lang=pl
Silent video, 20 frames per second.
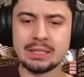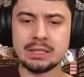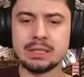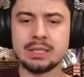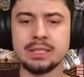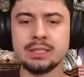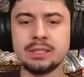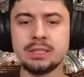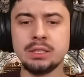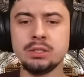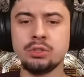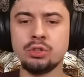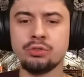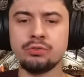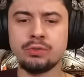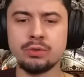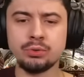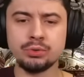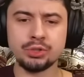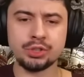
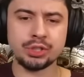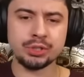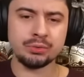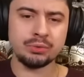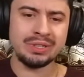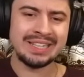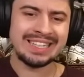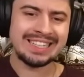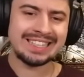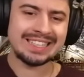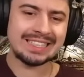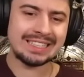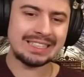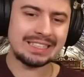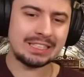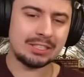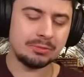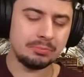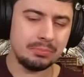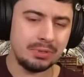zdecydował się
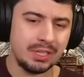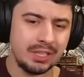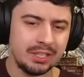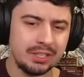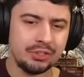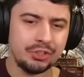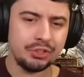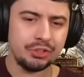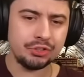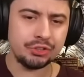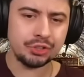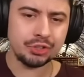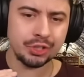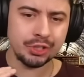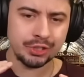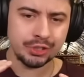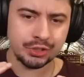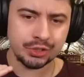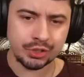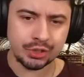zmienić
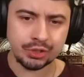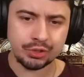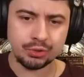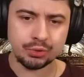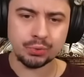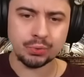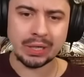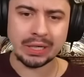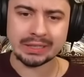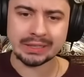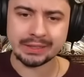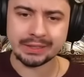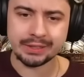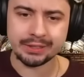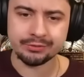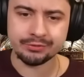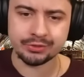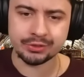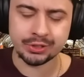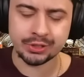
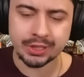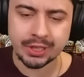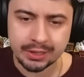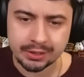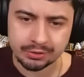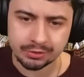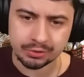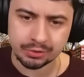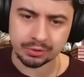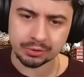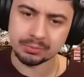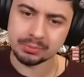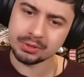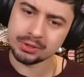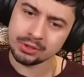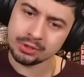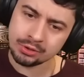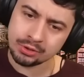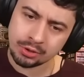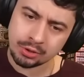sytuację w centrum
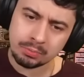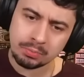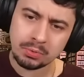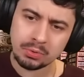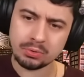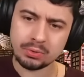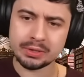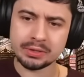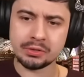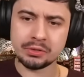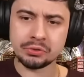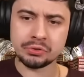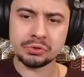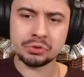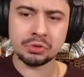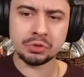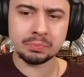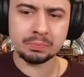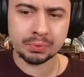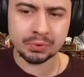i to była
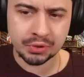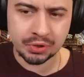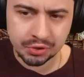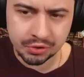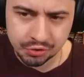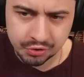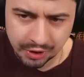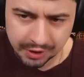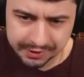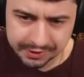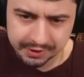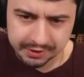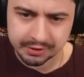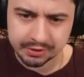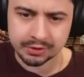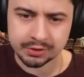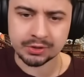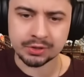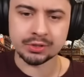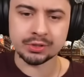dosyć podejrzana
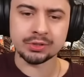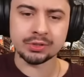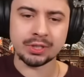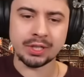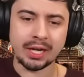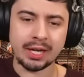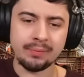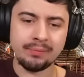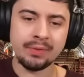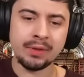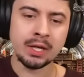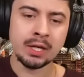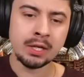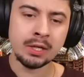decyzja,